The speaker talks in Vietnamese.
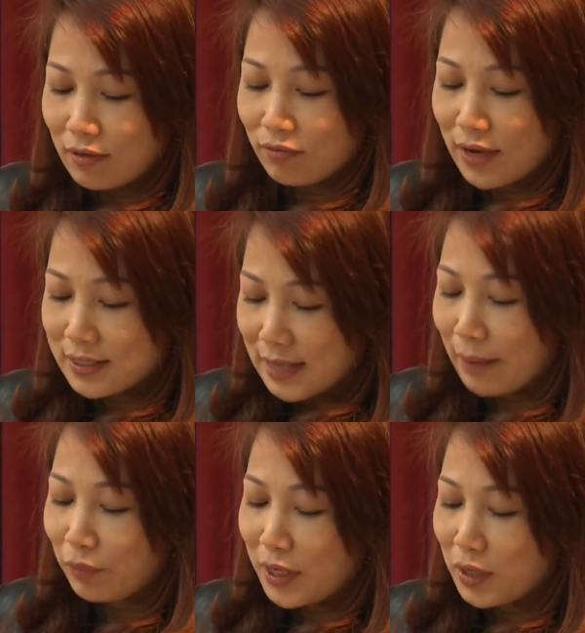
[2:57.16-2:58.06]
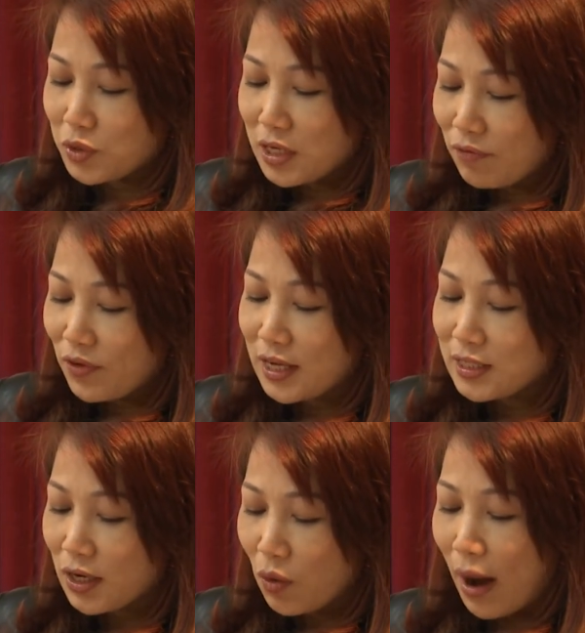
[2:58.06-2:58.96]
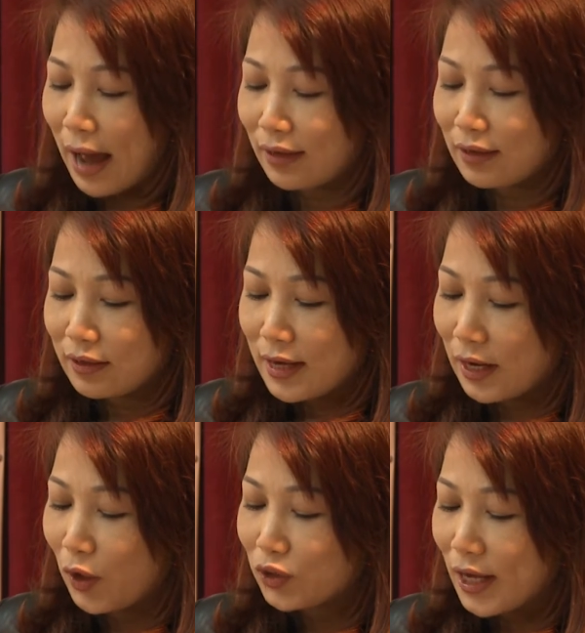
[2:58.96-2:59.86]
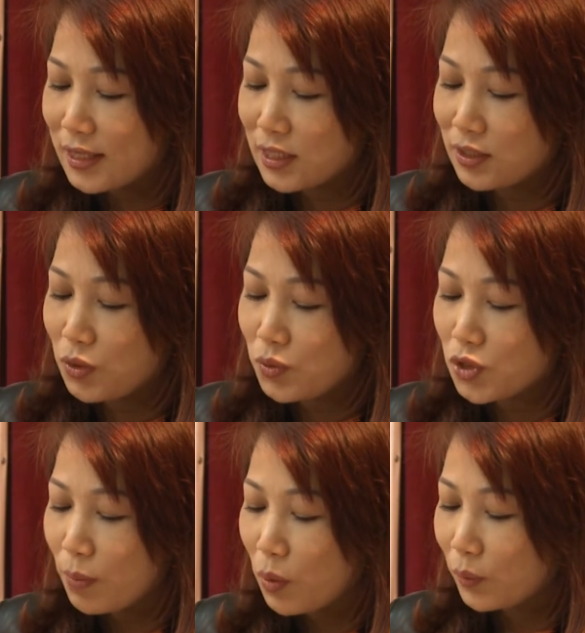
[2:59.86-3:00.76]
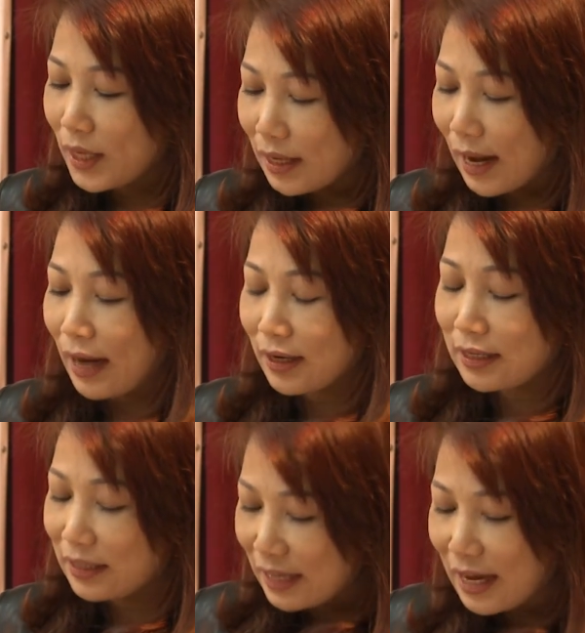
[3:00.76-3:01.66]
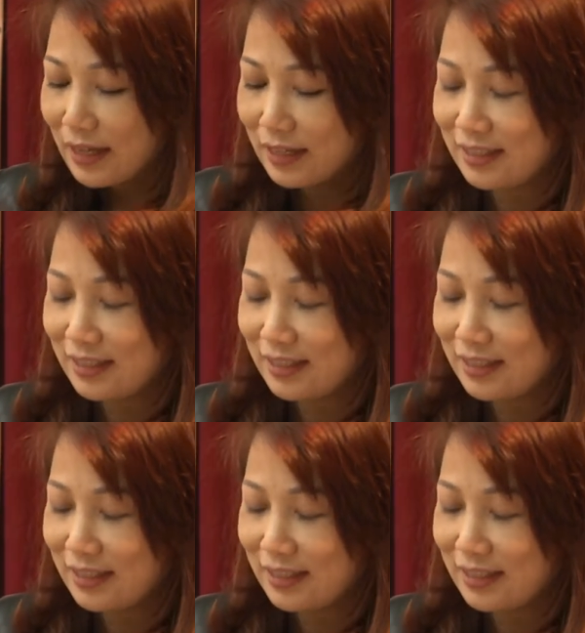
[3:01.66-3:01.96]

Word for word: và giảm thiểu chi phí sinh hoạt để có thể sử dụng cho mục đích khác cần thiết